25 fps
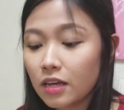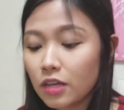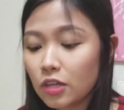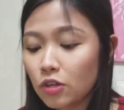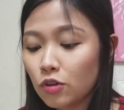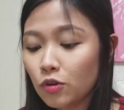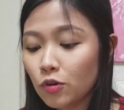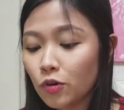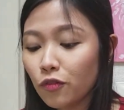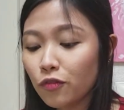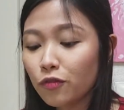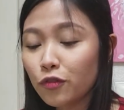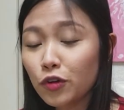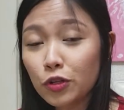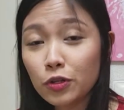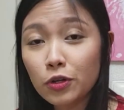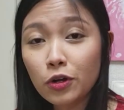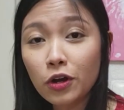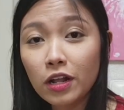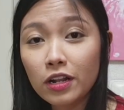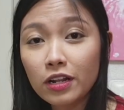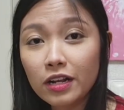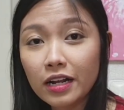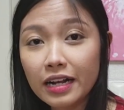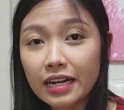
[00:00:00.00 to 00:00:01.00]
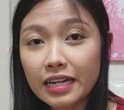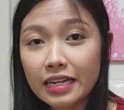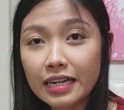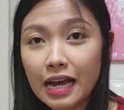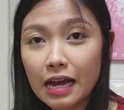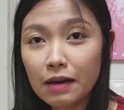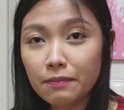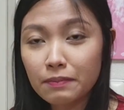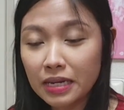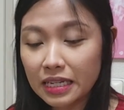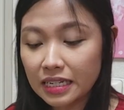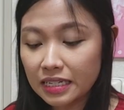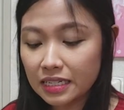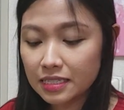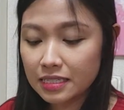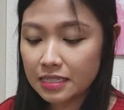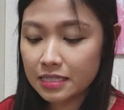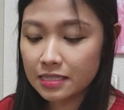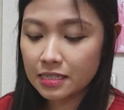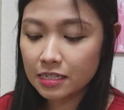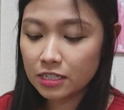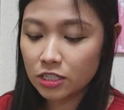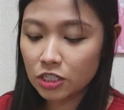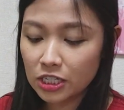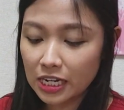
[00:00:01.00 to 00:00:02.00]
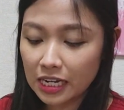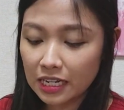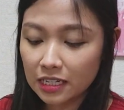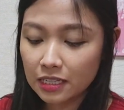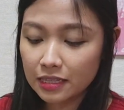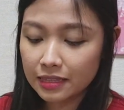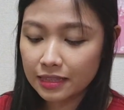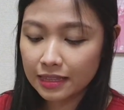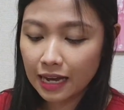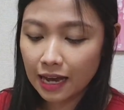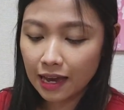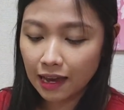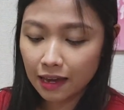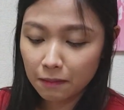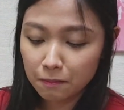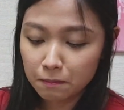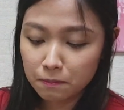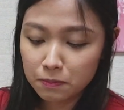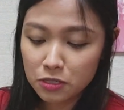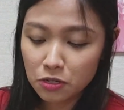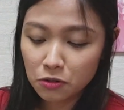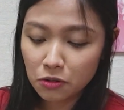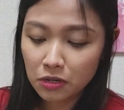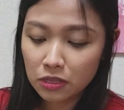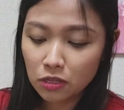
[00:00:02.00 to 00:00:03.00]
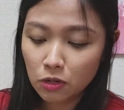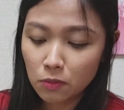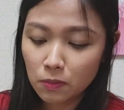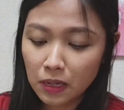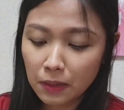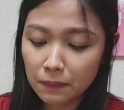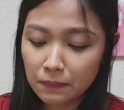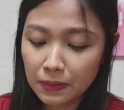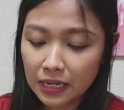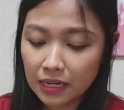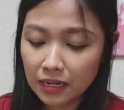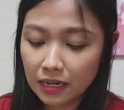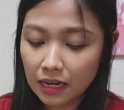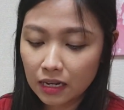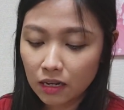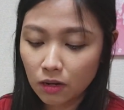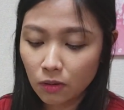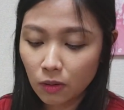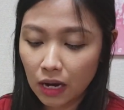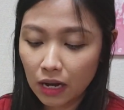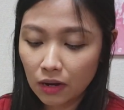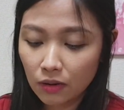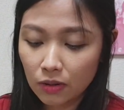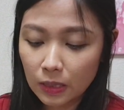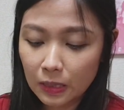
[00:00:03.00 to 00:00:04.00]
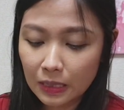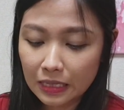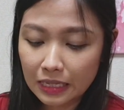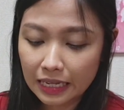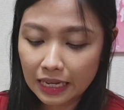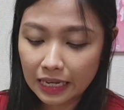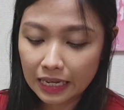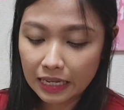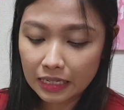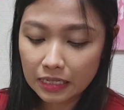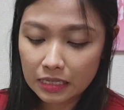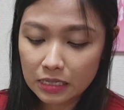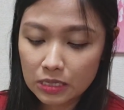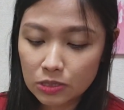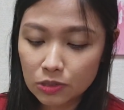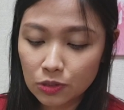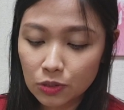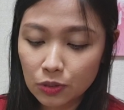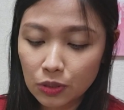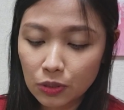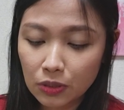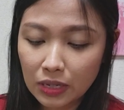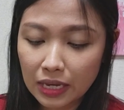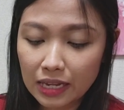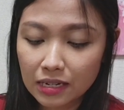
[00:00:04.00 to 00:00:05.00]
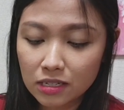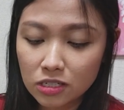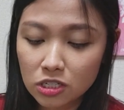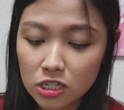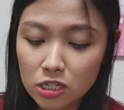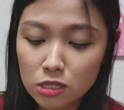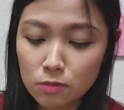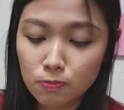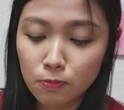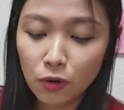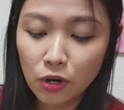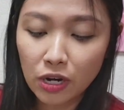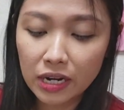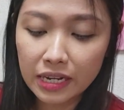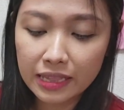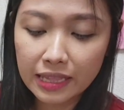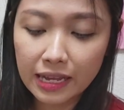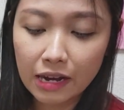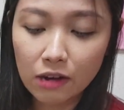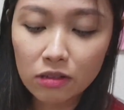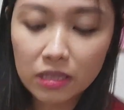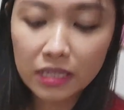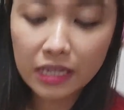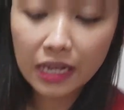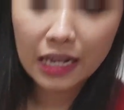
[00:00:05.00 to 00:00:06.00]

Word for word: yung food coloring namin, it's the gel type. So, ito yung mga pinanggagawa ko ng cake. So, you can't just pour it out.